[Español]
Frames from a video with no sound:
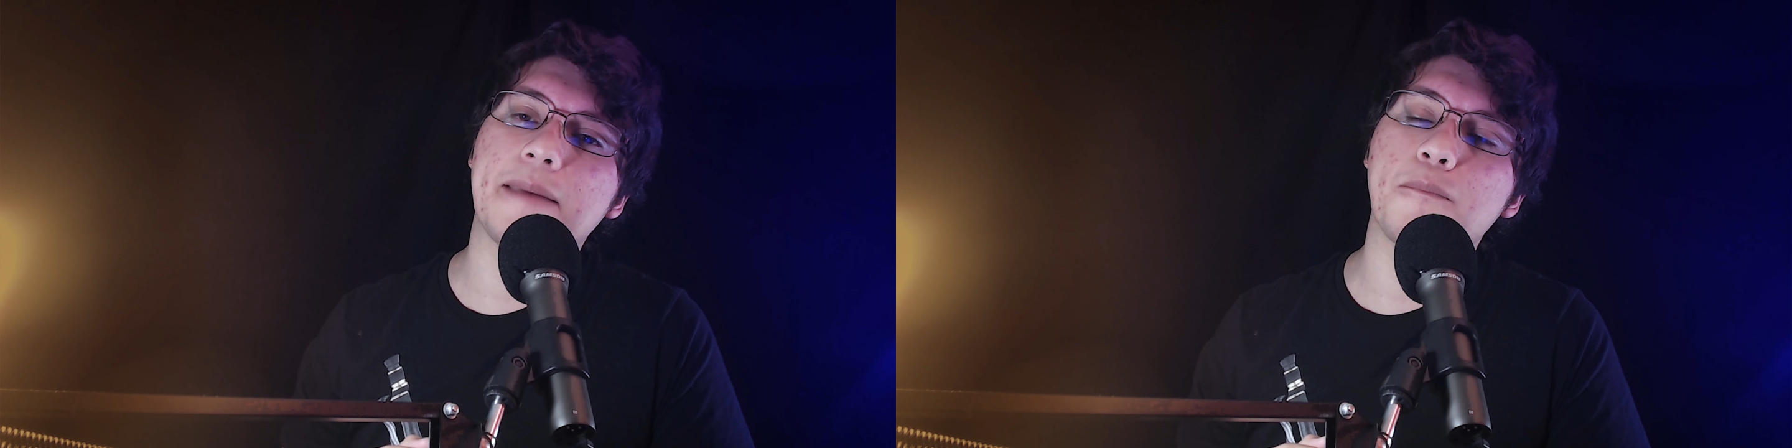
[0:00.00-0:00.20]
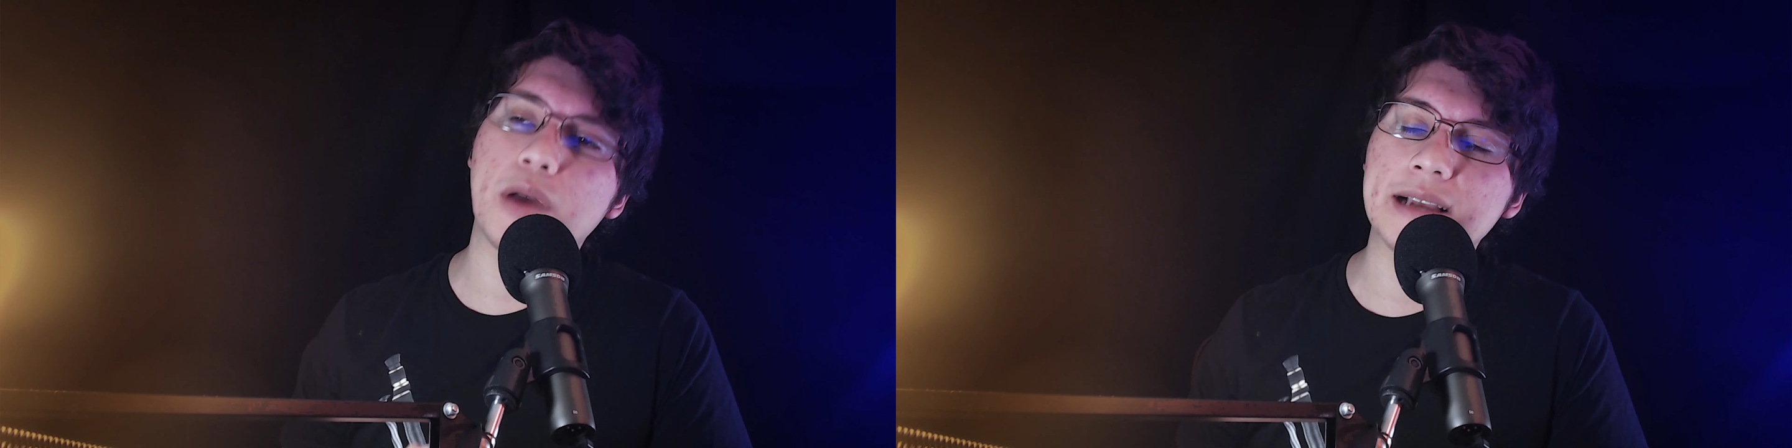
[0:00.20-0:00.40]

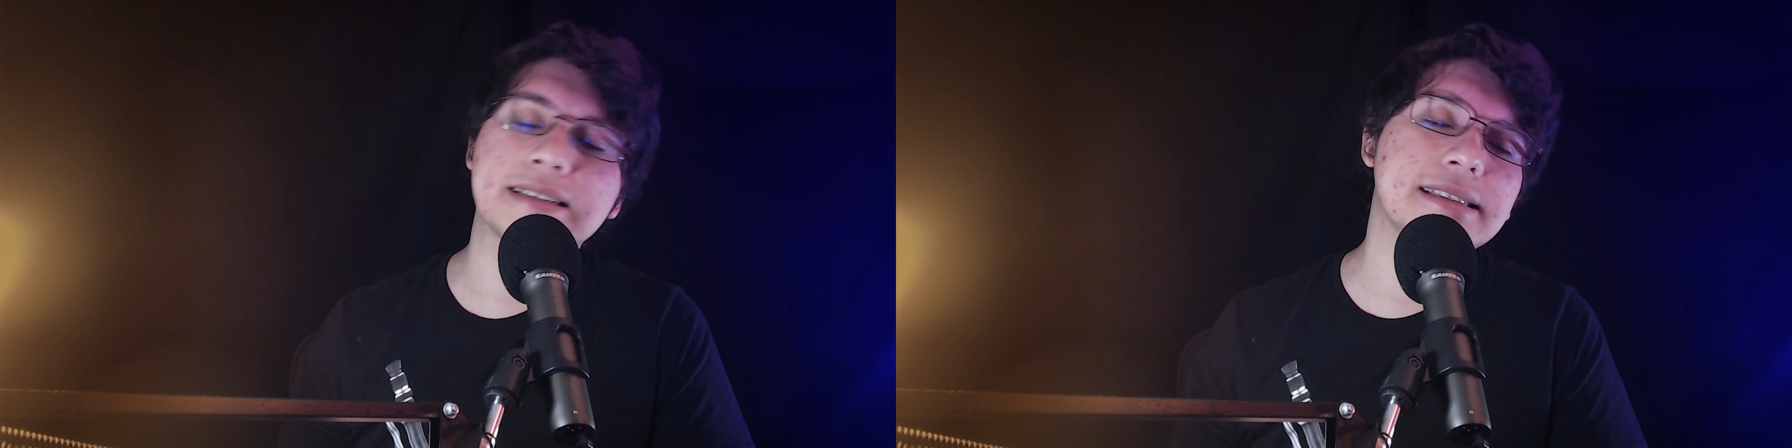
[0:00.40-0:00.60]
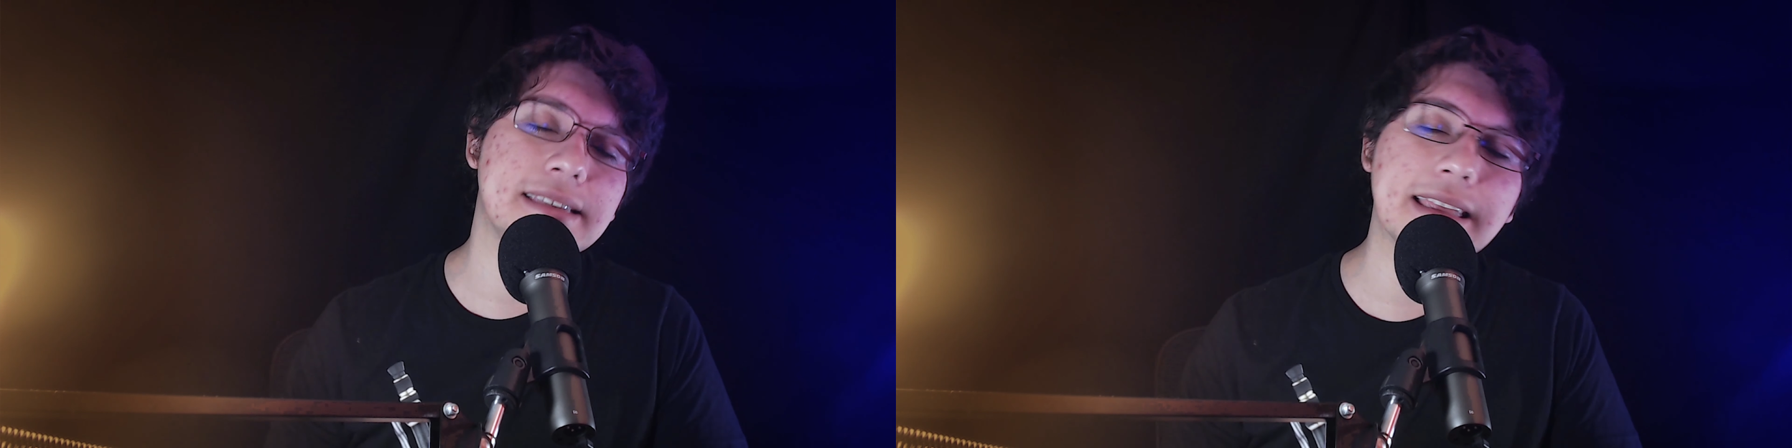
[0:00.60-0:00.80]

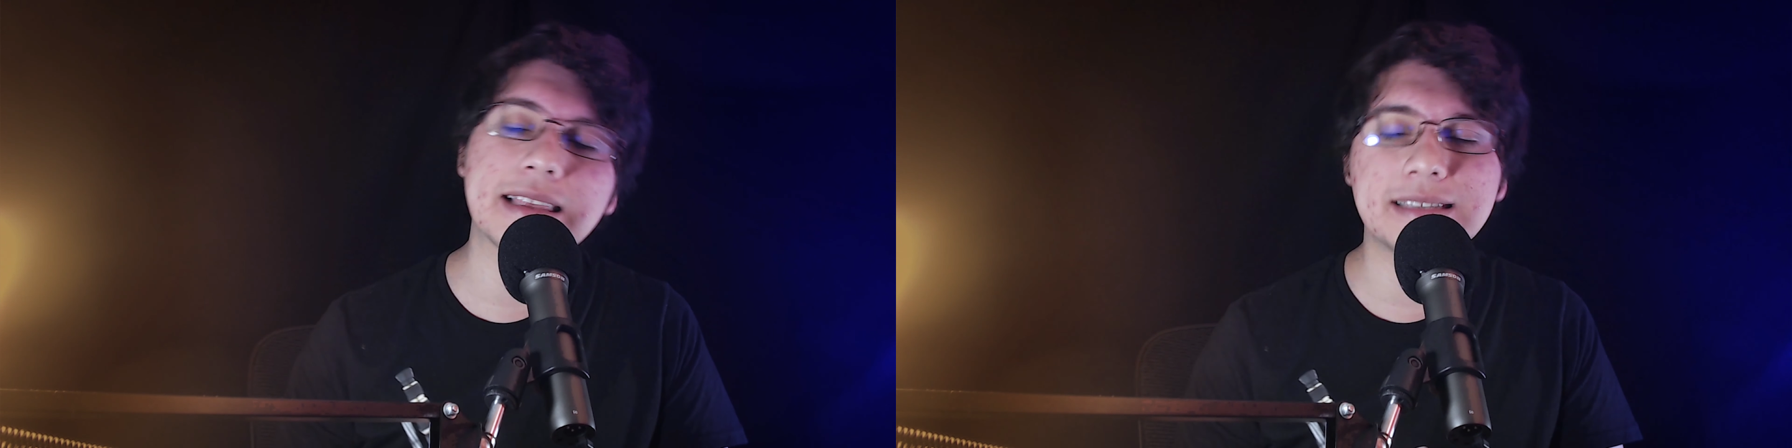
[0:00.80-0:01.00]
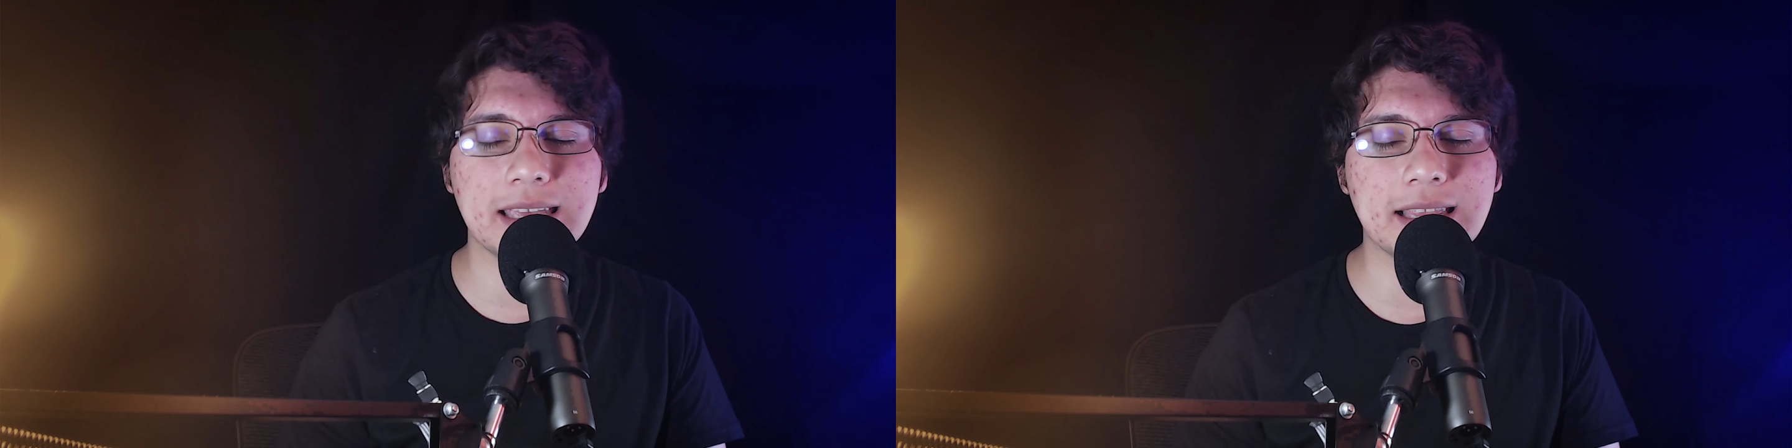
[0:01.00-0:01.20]

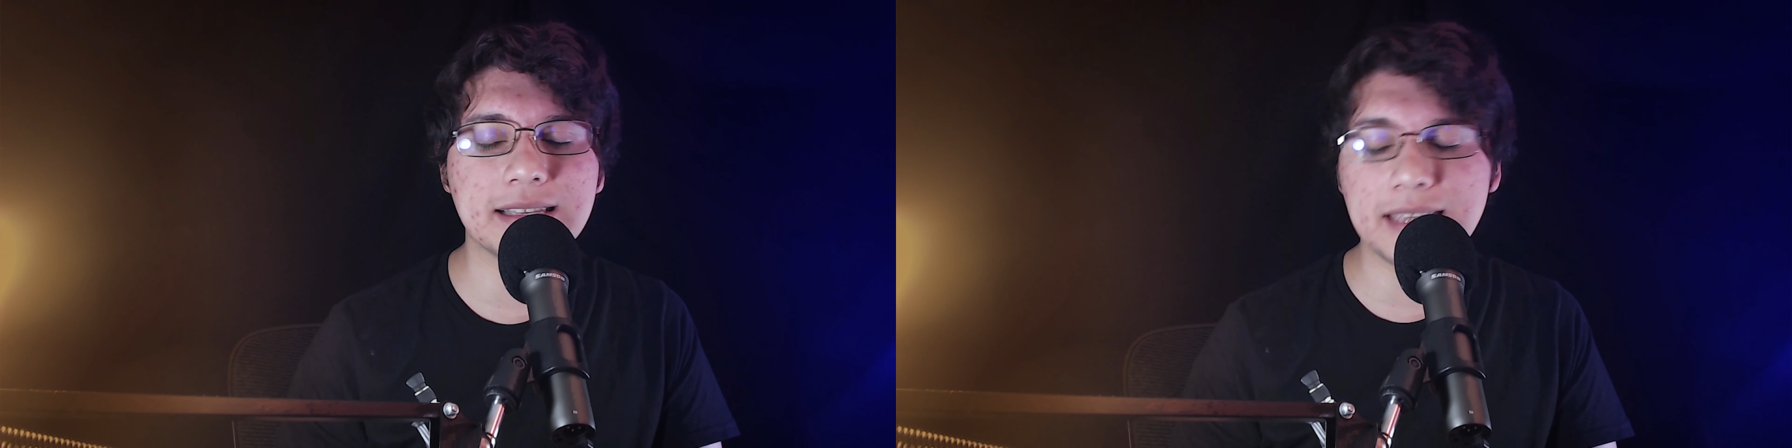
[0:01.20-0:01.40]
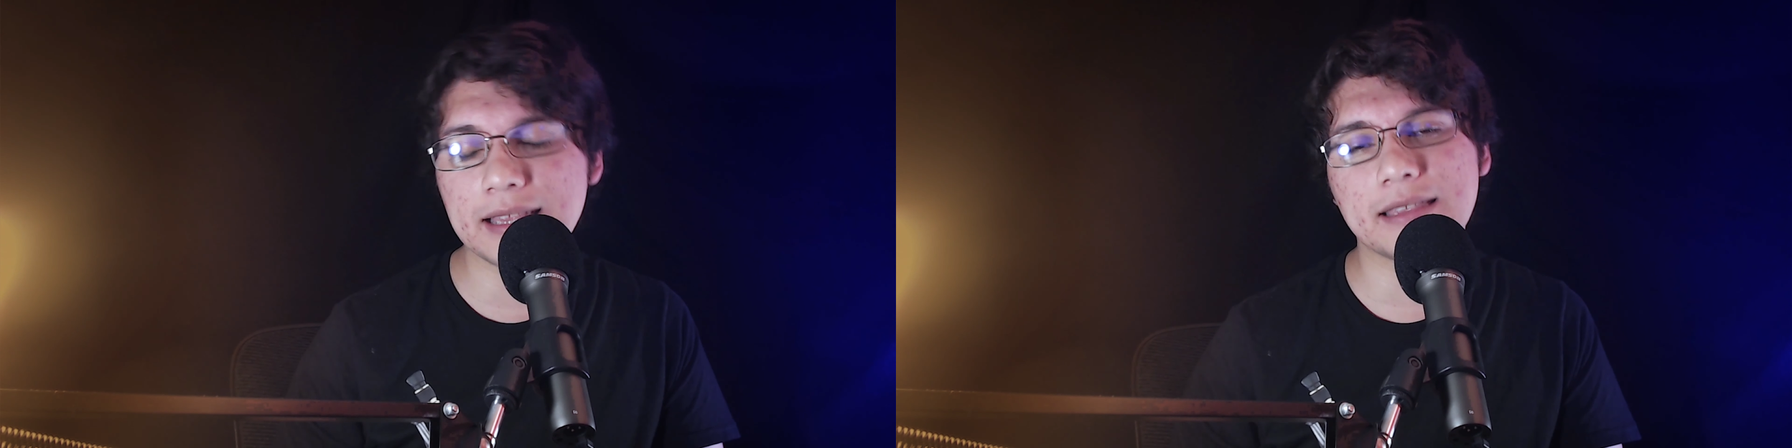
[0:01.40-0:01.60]

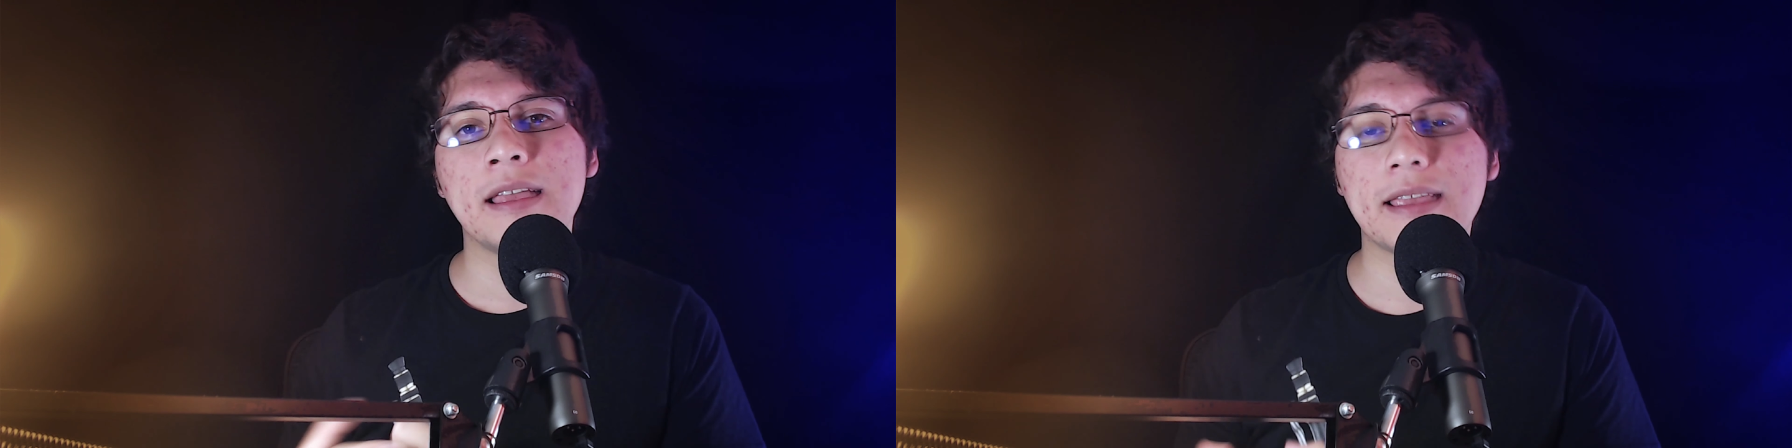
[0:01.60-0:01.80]
Muex777,